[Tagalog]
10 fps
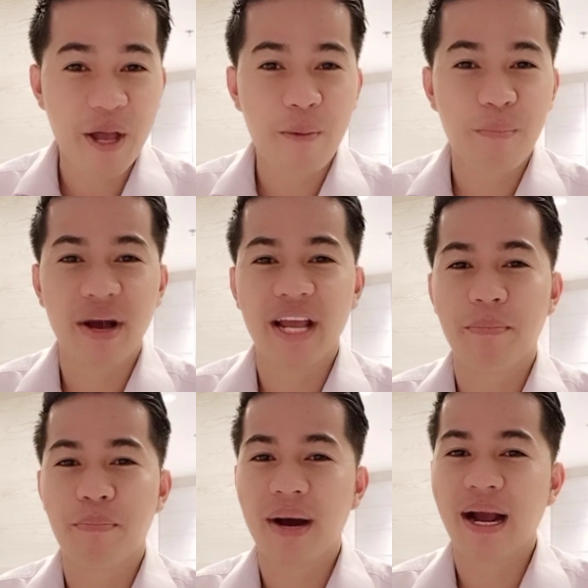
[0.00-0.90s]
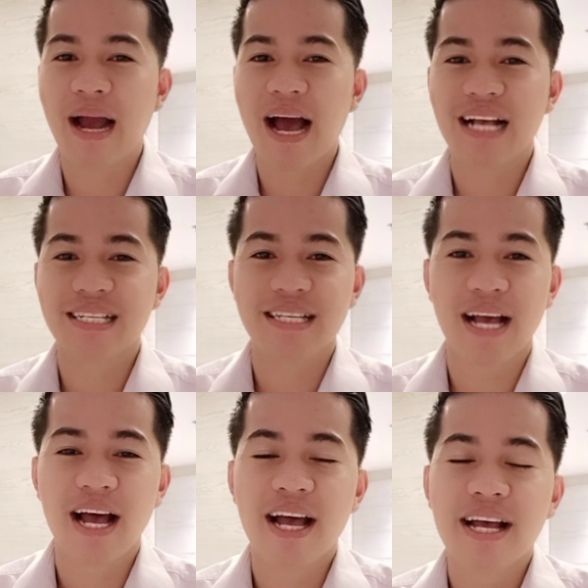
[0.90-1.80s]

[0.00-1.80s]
may pag-asa.